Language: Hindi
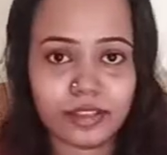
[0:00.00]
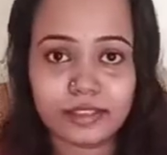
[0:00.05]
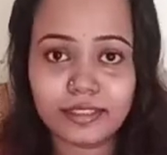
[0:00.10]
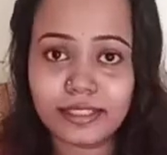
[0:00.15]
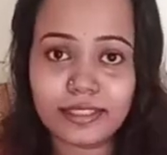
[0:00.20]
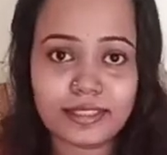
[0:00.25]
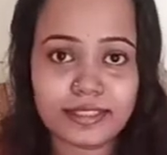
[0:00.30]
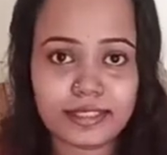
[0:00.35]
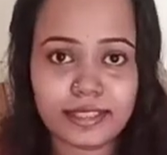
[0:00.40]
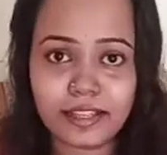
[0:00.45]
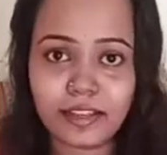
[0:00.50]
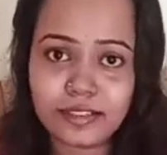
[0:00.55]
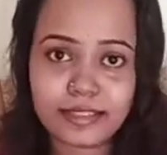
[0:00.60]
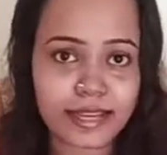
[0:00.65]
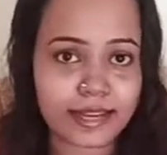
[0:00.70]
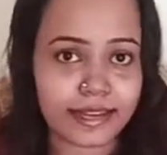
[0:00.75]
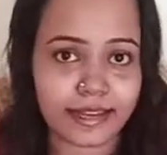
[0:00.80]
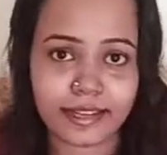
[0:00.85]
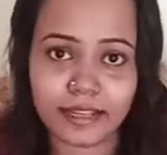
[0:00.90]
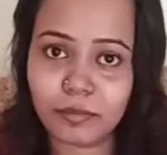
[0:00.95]
थर्सडे और
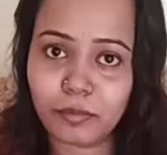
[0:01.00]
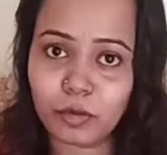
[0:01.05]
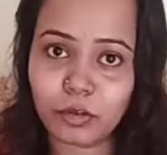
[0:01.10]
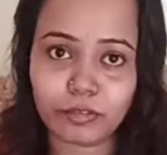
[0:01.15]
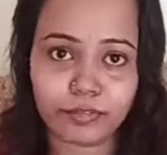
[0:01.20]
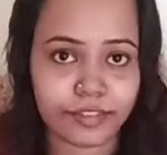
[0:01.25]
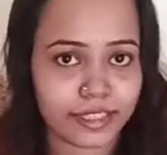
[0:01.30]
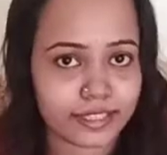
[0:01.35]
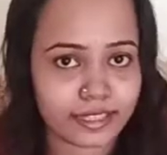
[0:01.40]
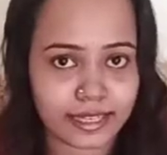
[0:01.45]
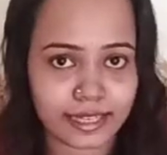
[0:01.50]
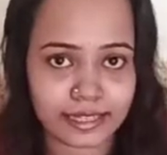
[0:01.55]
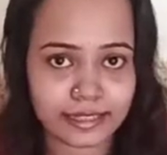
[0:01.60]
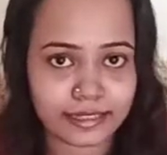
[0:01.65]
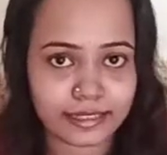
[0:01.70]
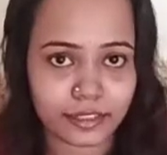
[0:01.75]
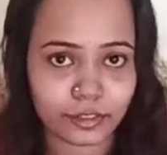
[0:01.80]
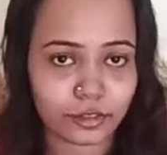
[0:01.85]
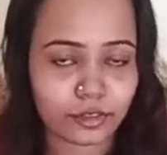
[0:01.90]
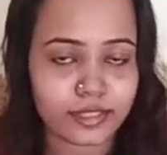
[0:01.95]
सैटरडे हम लोग वेज
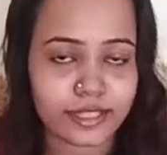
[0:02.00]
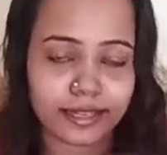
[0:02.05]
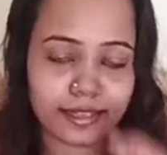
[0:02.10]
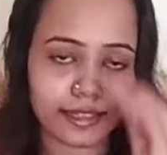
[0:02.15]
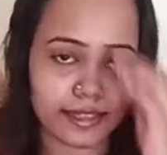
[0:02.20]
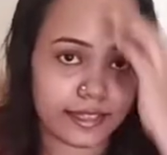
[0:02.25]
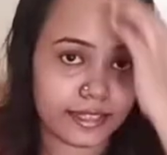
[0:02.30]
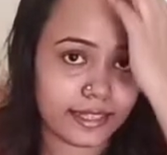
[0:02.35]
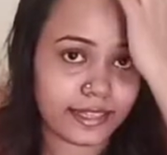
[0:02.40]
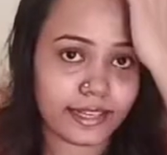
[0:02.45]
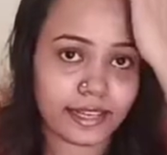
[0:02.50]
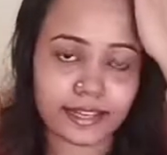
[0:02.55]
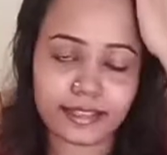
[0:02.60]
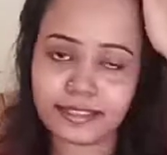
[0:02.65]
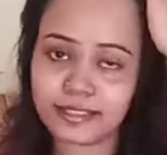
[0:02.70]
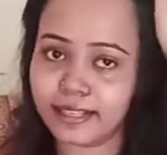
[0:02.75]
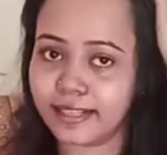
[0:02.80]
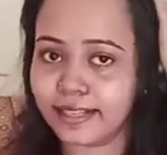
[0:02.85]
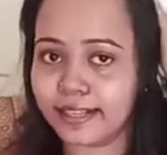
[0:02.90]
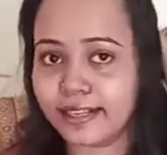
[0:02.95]
खाते हैं तो सैटरडे हर
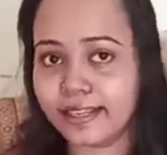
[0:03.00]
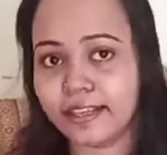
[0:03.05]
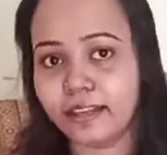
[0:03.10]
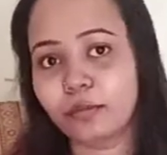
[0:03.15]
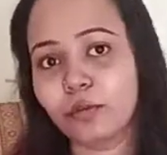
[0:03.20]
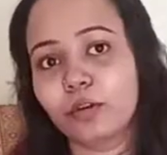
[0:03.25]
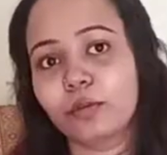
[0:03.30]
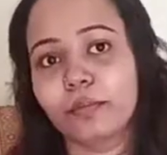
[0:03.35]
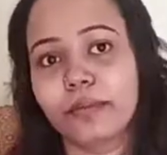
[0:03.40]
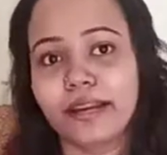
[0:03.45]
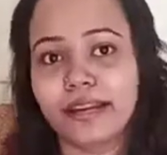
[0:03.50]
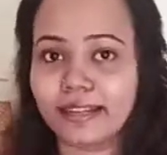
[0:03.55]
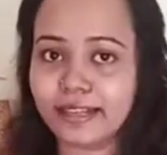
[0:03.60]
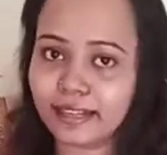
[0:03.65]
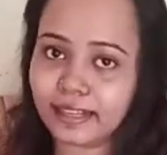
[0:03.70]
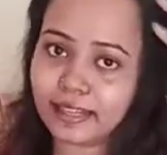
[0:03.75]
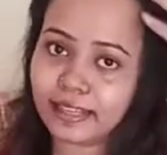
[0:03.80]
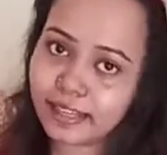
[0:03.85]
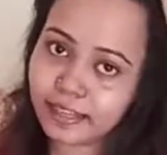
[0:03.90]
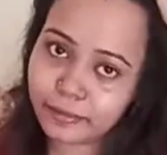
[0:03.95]
सैटरडे हम लोग मेंटेन
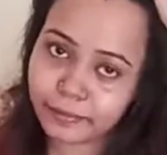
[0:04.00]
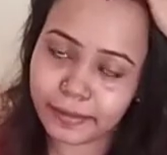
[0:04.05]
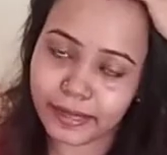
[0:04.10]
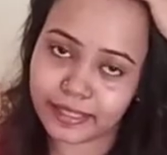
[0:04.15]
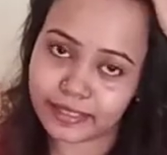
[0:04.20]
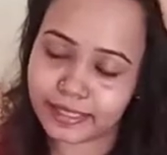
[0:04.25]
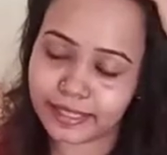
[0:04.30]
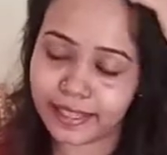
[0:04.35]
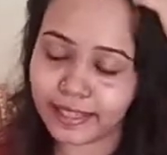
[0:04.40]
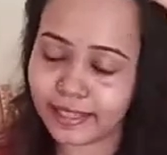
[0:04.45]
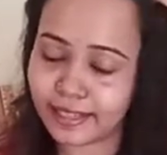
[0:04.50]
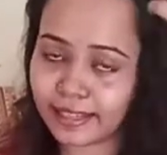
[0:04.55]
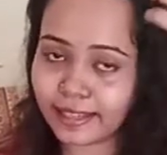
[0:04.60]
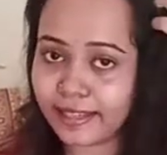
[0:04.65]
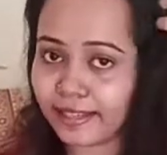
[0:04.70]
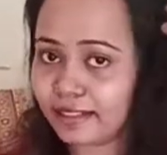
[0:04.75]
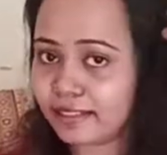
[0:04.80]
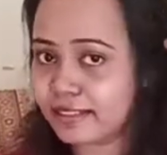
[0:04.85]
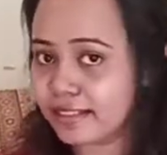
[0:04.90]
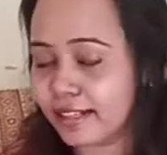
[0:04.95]
नहीं कर पाते हैं
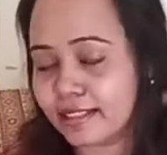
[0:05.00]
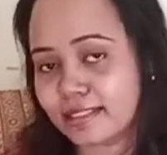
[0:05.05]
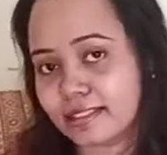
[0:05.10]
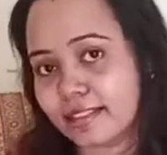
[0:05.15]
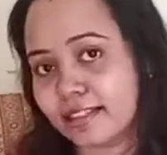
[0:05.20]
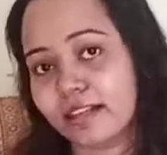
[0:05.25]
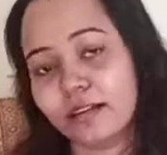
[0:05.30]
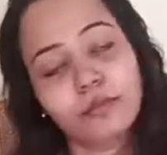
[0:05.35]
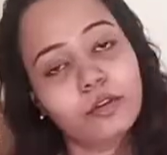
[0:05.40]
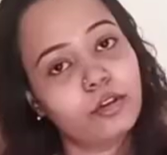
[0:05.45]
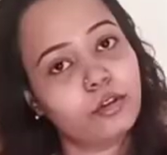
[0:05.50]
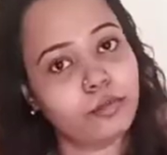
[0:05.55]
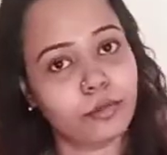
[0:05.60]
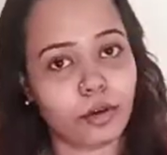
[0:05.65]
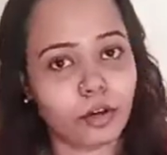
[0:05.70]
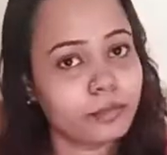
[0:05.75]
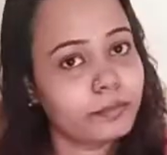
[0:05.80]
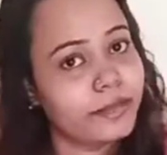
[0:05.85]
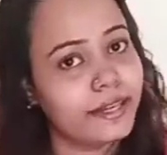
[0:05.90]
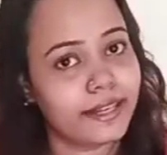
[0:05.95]
लेकिन थर्सडे हम लोग
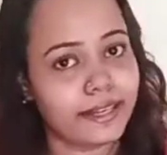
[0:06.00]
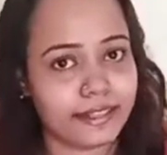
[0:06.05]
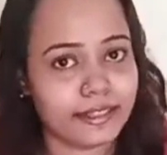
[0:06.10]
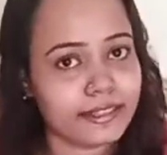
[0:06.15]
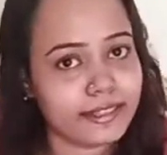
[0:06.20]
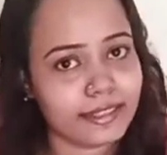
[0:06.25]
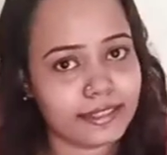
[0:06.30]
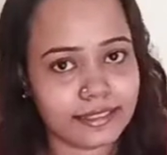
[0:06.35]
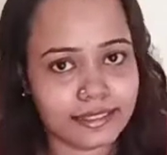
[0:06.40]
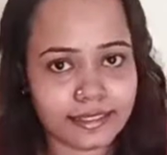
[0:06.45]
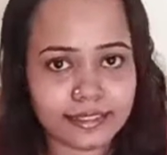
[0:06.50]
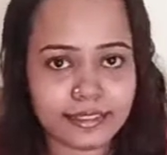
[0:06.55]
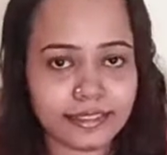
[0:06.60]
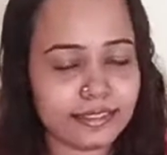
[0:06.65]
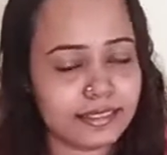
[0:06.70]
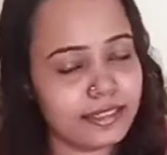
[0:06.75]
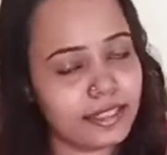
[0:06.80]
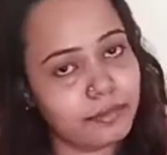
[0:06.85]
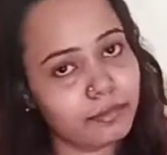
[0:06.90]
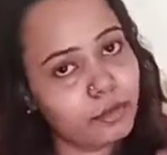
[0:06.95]
बहुत मेंटेन करते हैं
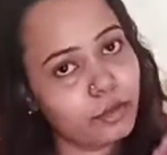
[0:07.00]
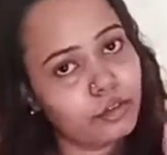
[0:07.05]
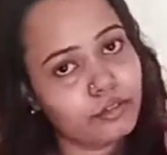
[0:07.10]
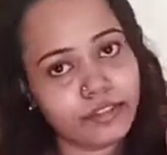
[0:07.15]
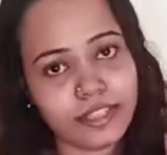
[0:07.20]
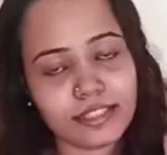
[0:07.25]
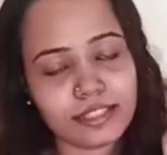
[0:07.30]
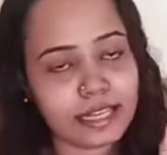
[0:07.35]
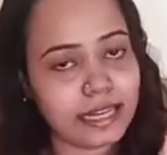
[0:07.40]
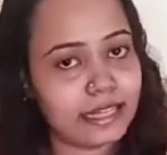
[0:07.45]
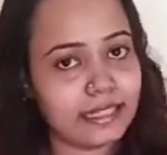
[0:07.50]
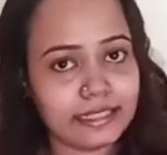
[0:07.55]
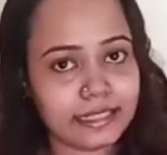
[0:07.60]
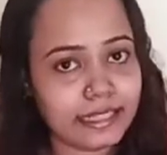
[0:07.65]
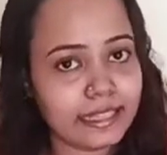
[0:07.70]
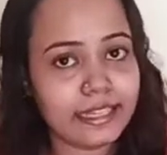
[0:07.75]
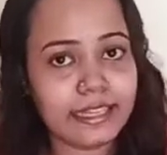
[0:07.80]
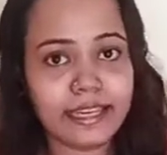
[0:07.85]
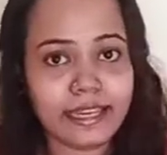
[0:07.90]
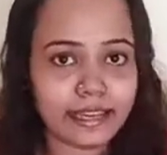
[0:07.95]
थर्सडे हम लोग वेज खाते
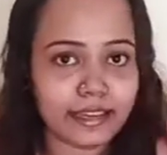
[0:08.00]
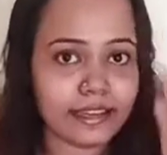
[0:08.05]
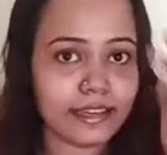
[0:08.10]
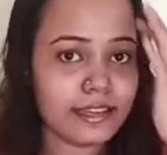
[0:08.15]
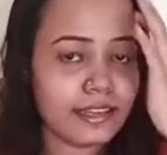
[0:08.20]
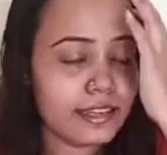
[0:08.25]
ही हैं